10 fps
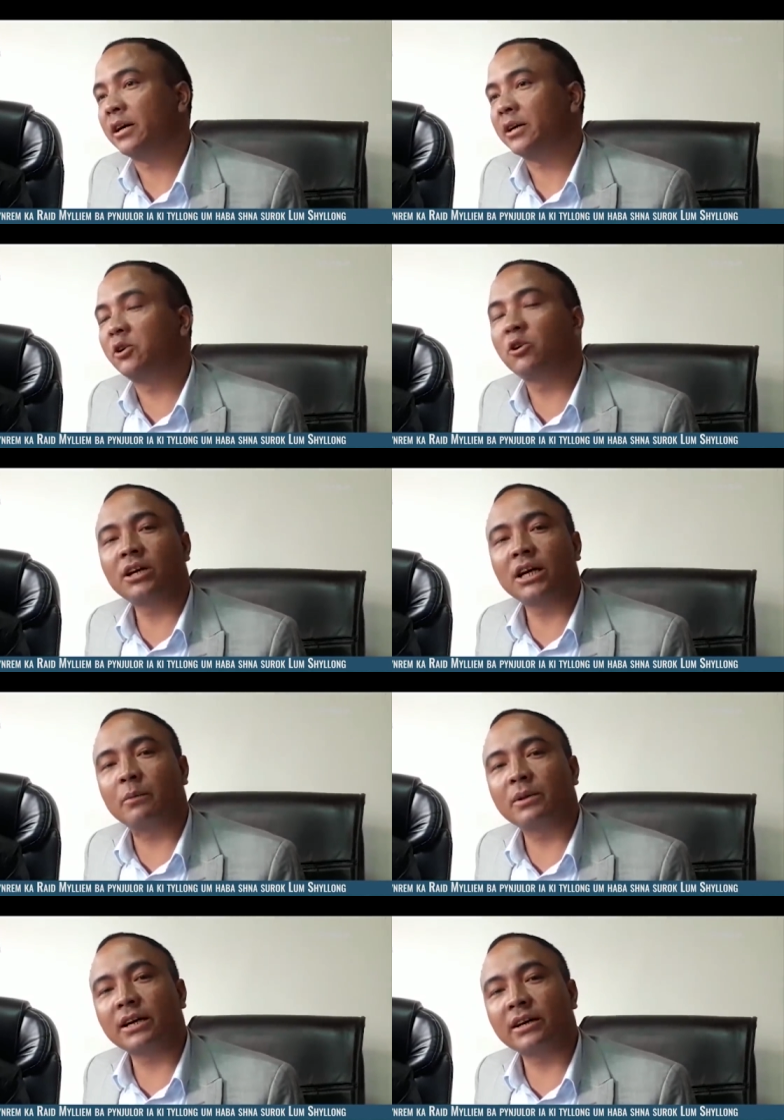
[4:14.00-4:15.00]
gidon nak
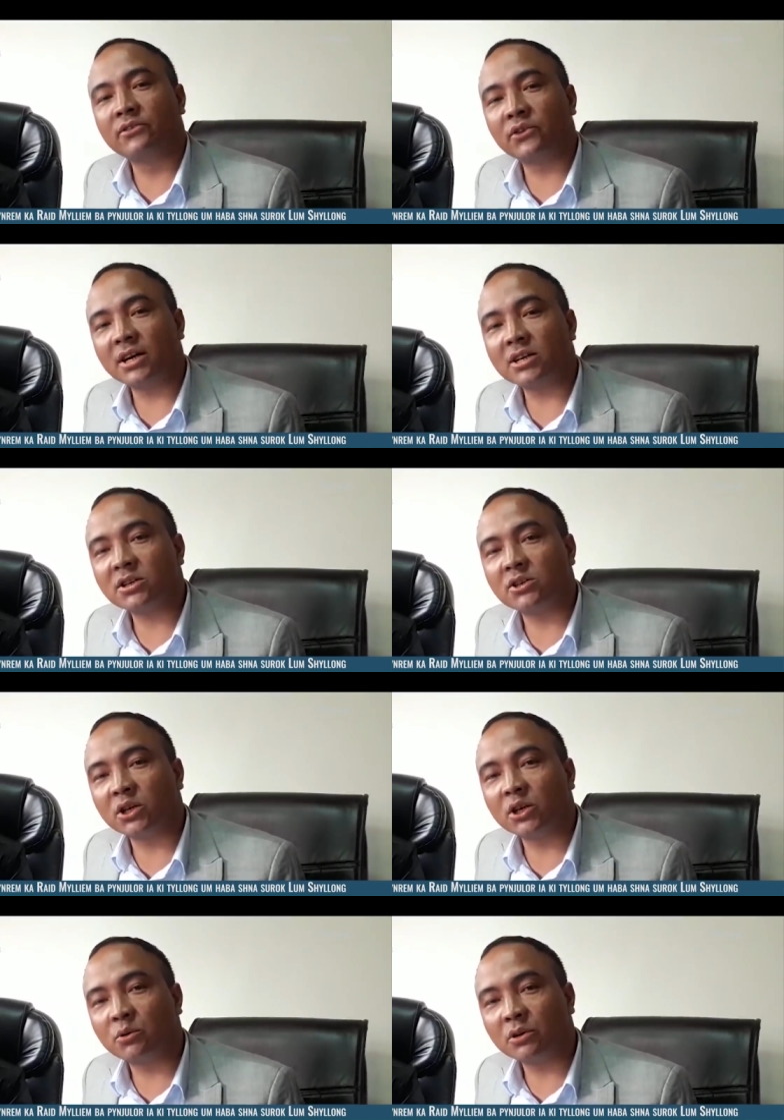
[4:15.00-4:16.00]
mentak interes
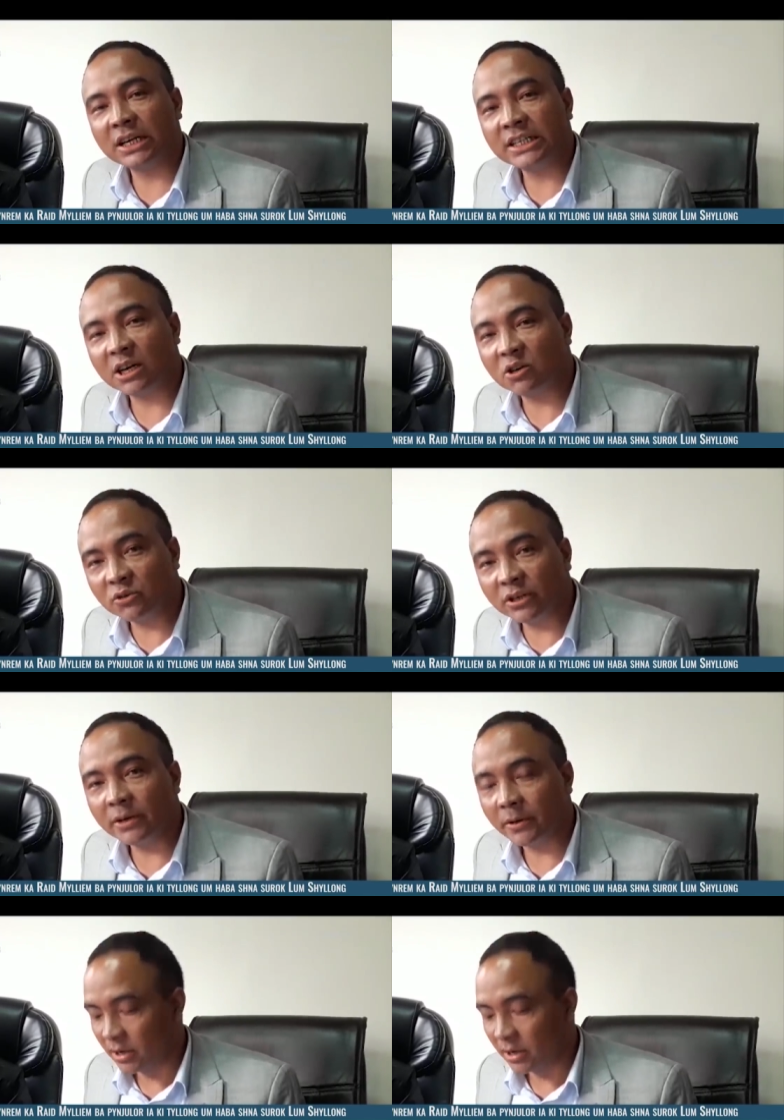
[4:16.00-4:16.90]
kejung kikun kejar kejung